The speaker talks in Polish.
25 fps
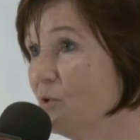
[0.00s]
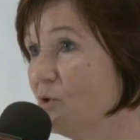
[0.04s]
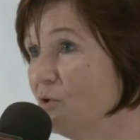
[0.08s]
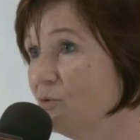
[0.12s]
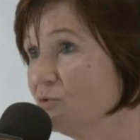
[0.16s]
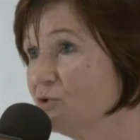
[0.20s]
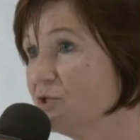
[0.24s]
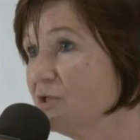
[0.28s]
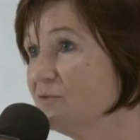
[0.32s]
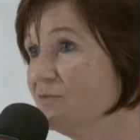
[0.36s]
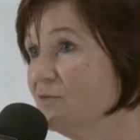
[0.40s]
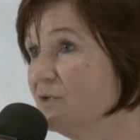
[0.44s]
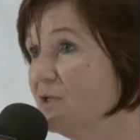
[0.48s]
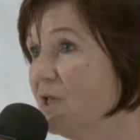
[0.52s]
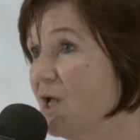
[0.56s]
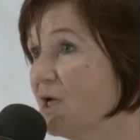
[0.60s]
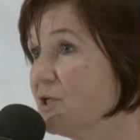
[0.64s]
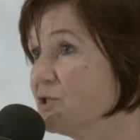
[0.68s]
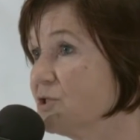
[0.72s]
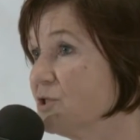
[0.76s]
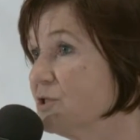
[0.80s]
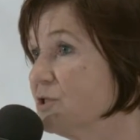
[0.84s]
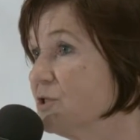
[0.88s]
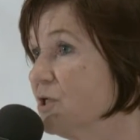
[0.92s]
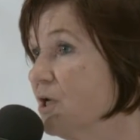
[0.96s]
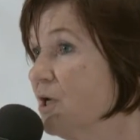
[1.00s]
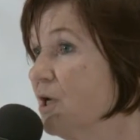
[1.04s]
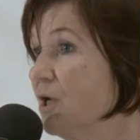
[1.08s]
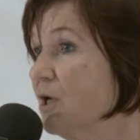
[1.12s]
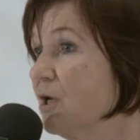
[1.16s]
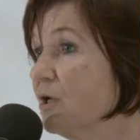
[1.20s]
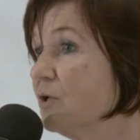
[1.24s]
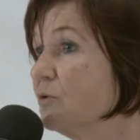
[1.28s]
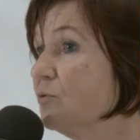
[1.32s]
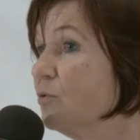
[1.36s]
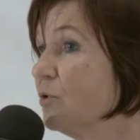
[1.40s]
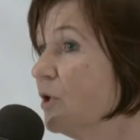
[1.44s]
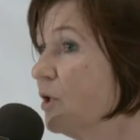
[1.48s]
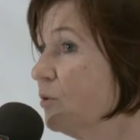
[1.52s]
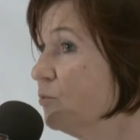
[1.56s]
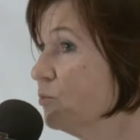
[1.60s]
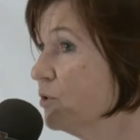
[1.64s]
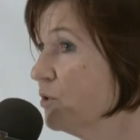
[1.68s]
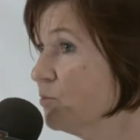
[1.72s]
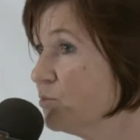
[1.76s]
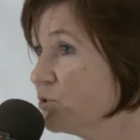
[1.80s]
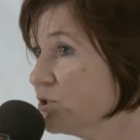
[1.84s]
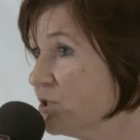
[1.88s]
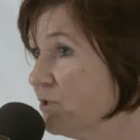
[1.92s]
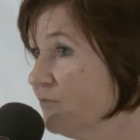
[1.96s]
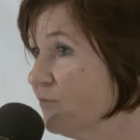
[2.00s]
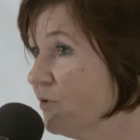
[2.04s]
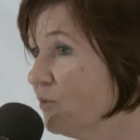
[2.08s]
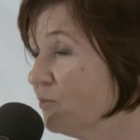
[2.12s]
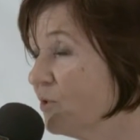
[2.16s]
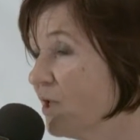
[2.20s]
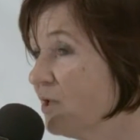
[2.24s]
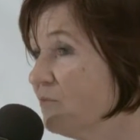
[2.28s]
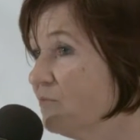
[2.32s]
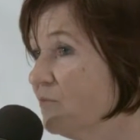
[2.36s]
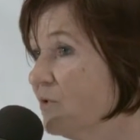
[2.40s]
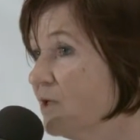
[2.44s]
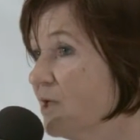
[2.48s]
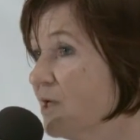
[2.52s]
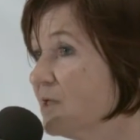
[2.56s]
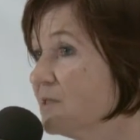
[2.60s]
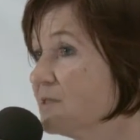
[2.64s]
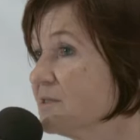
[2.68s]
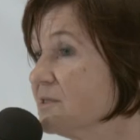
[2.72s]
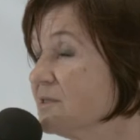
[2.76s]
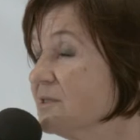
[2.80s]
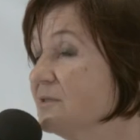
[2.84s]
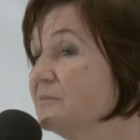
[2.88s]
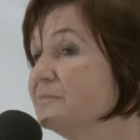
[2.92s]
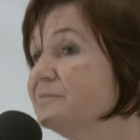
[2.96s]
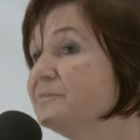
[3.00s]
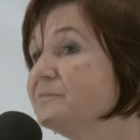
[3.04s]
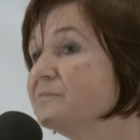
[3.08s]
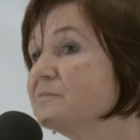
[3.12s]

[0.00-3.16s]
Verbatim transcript: mogą się wydarzyć, które uniemożliwią nam wyjazd.